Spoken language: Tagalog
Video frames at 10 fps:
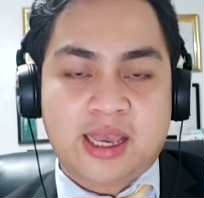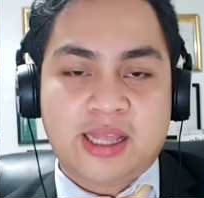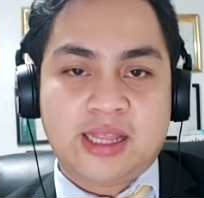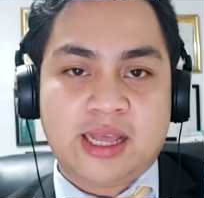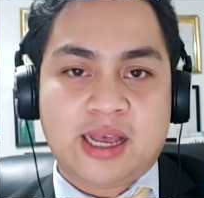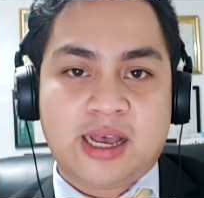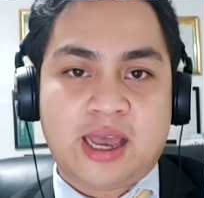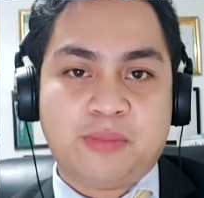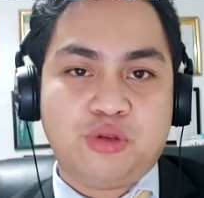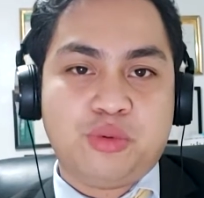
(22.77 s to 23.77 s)
And
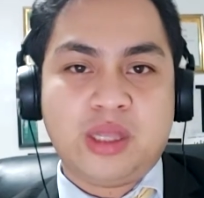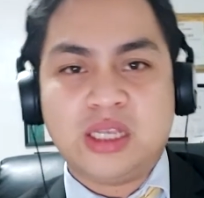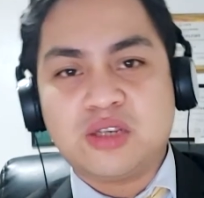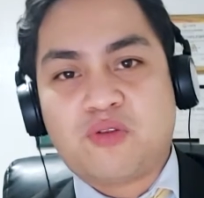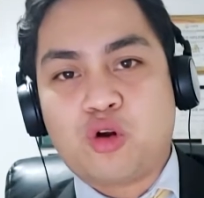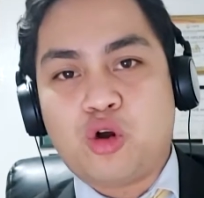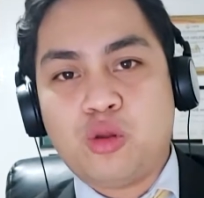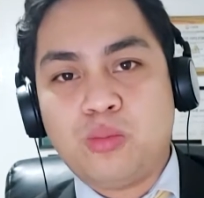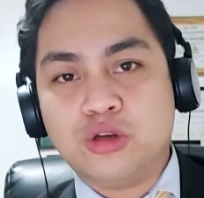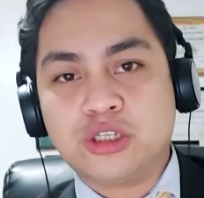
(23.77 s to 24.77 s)
uh, I'm doing this for
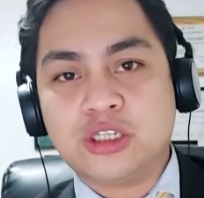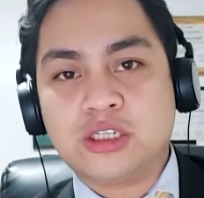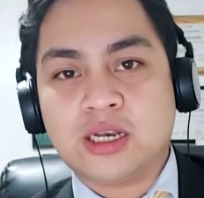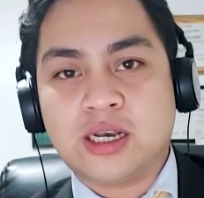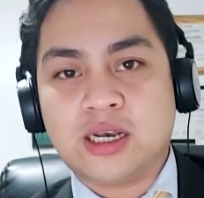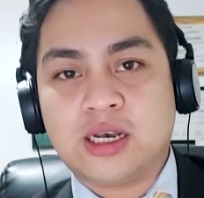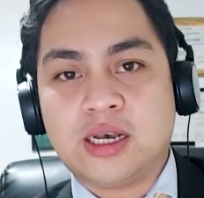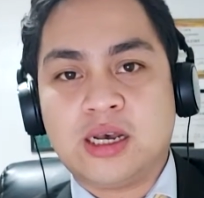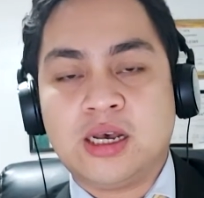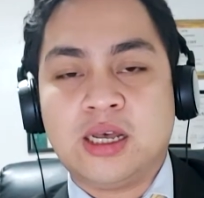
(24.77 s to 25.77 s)
almost
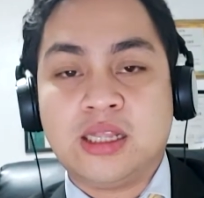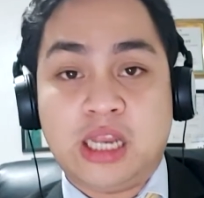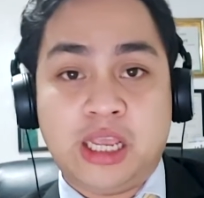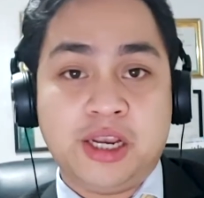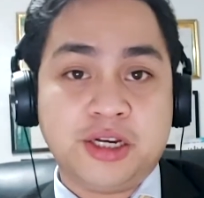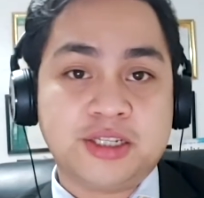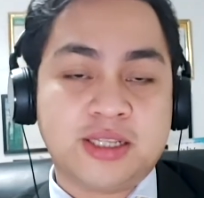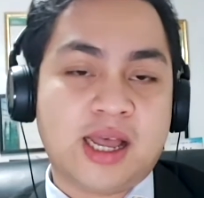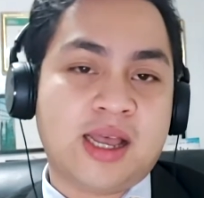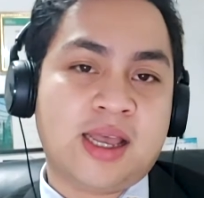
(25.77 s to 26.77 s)
uh, three
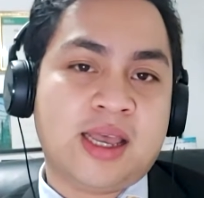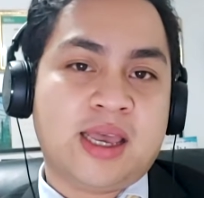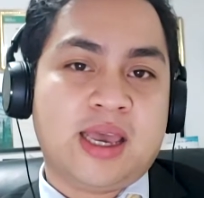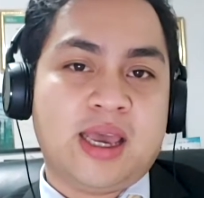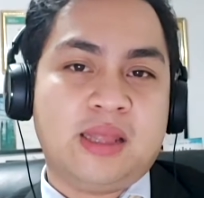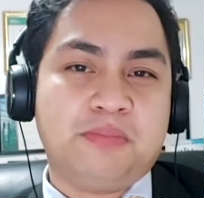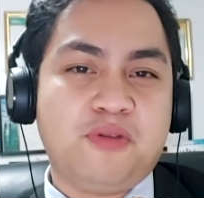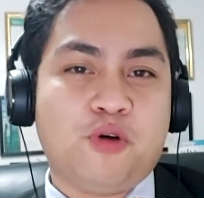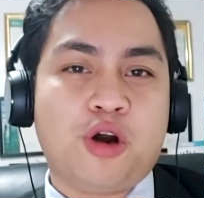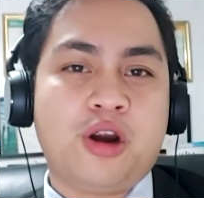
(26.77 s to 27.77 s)
years na. And
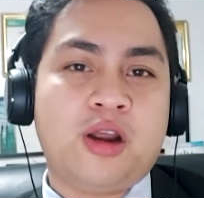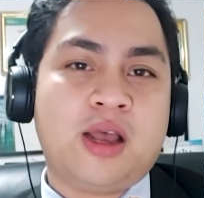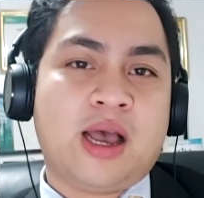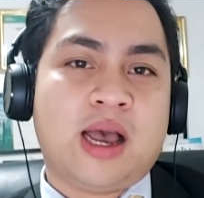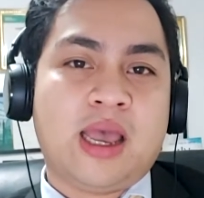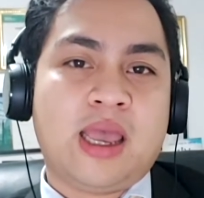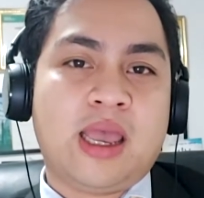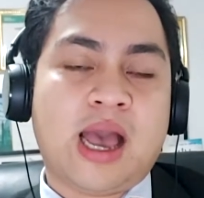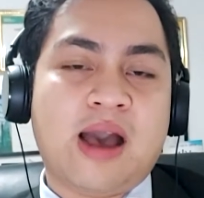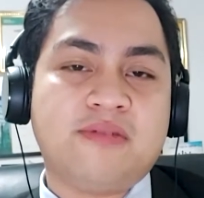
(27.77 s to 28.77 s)
before,
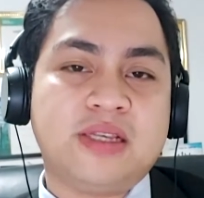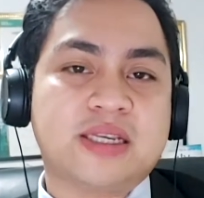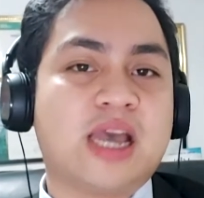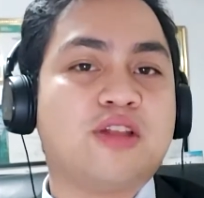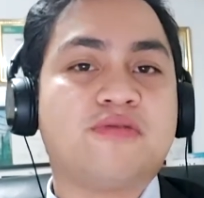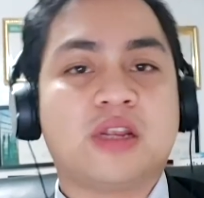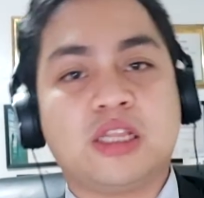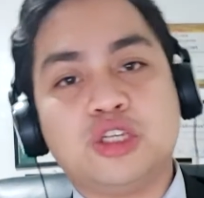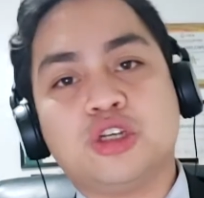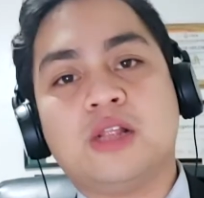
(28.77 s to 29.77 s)
I have this kind of
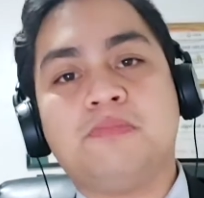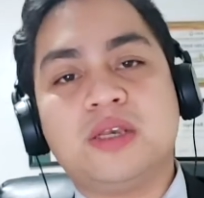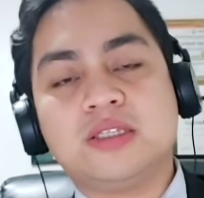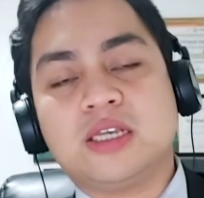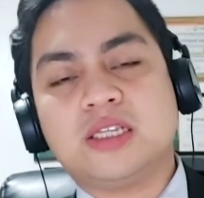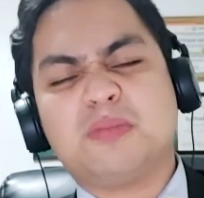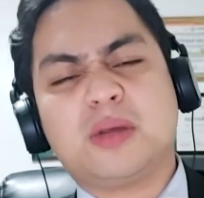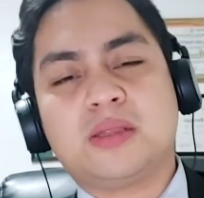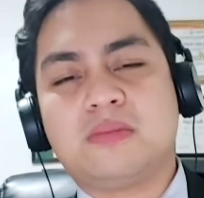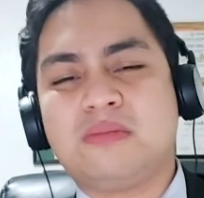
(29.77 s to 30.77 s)
traditional business
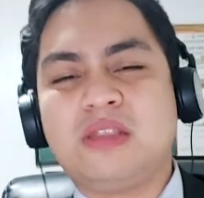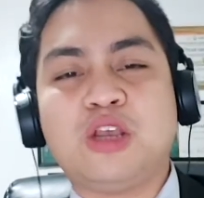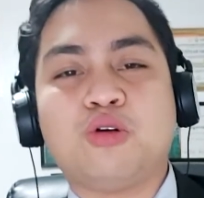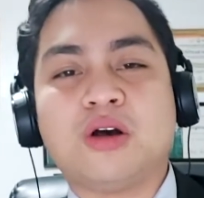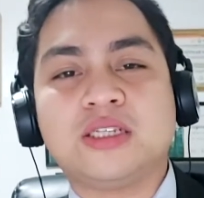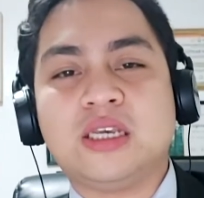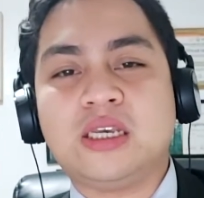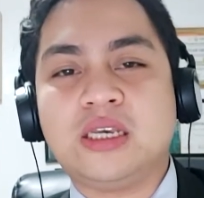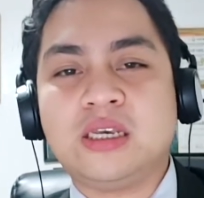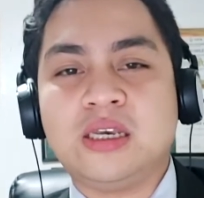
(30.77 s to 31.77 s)
but hindi ko
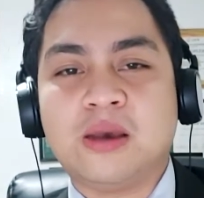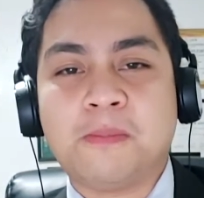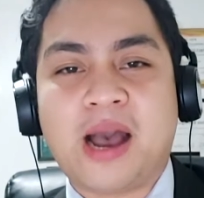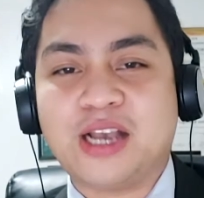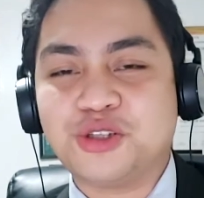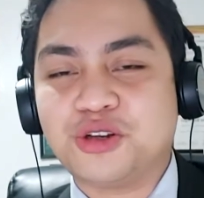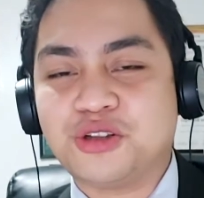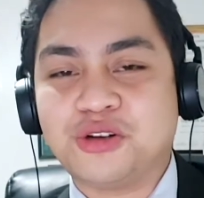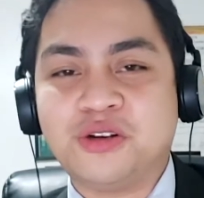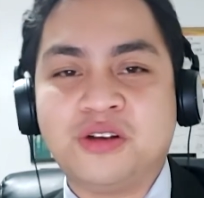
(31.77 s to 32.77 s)
kasi
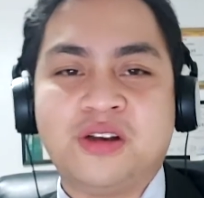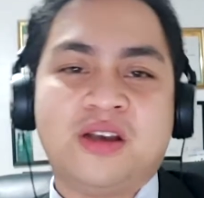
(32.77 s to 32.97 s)
passion, no?